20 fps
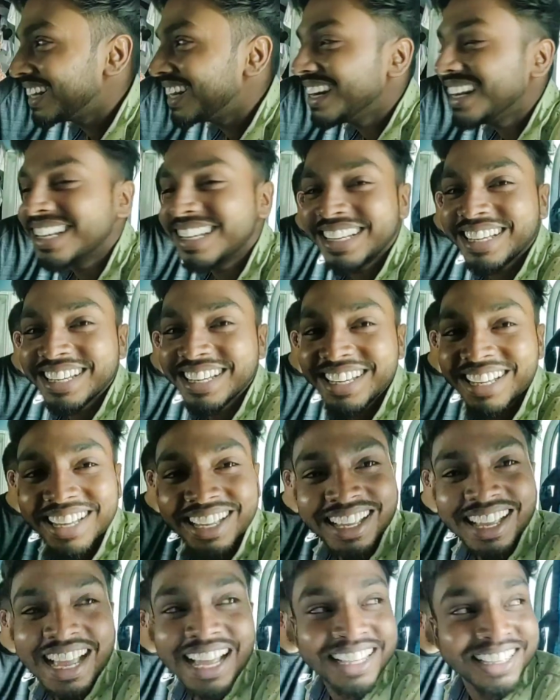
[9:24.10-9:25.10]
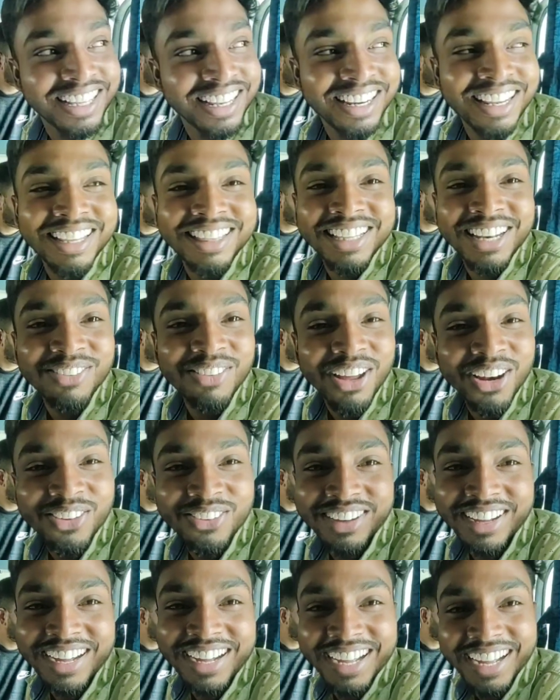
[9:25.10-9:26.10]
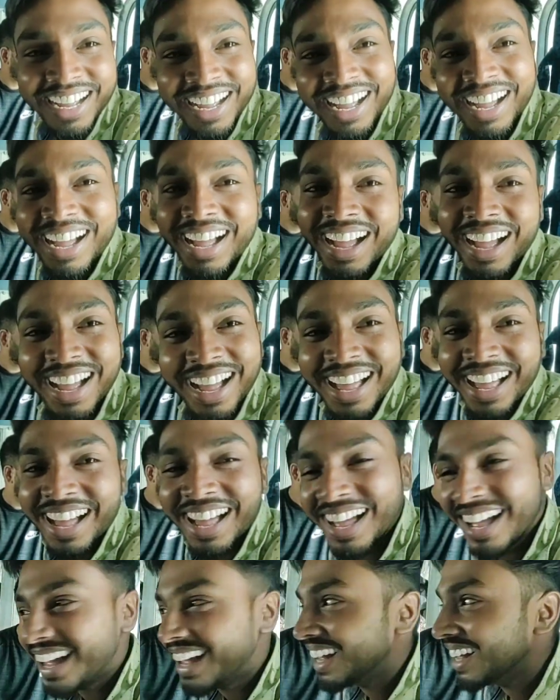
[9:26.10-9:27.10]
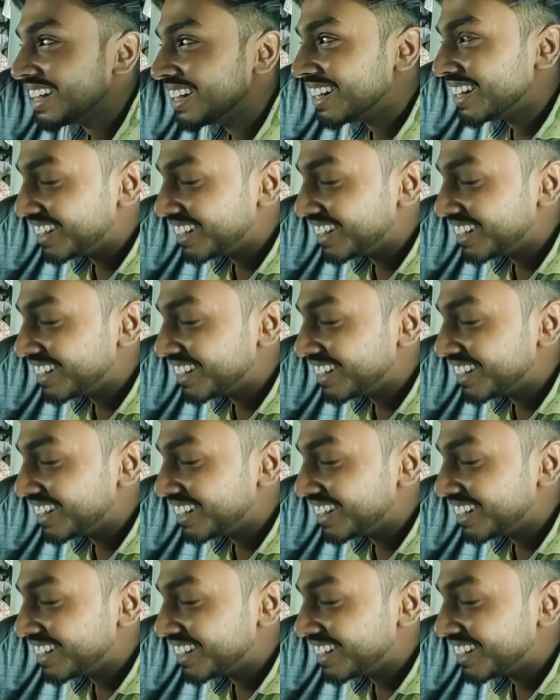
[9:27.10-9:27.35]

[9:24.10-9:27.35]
दिल्ली दिल्ली दिल वालों का